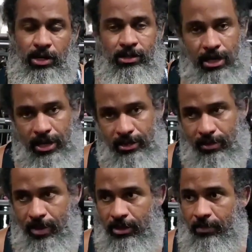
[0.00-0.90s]

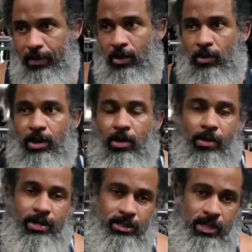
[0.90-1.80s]
inteligentemente, pero bueno,
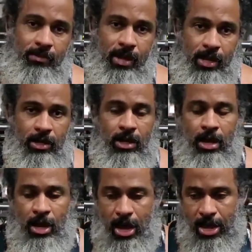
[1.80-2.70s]
a veces también
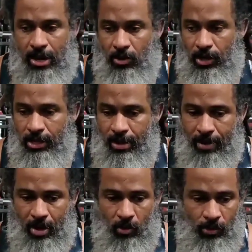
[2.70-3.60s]
hay algo que le
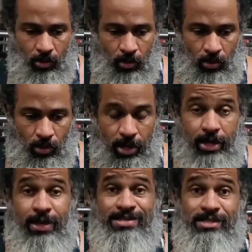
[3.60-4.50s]
llama a uno
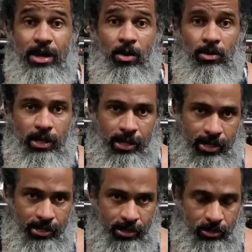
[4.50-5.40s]
eh, deseo de
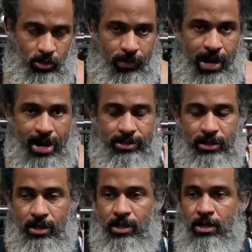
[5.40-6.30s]
querer
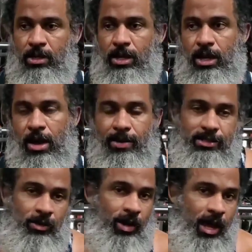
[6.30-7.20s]
superarse y a
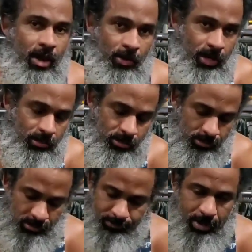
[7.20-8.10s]
veces no es ego, es
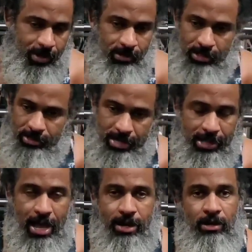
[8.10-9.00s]
simplemente
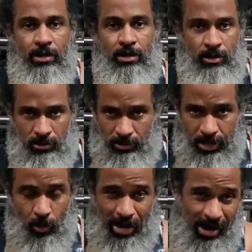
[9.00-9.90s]
tratar
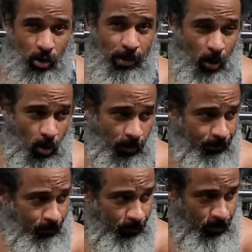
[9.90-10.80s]
de buscar lo mejor.
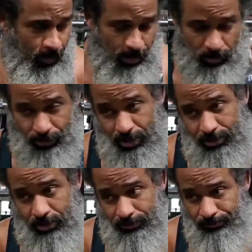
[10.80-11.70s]
Entonces,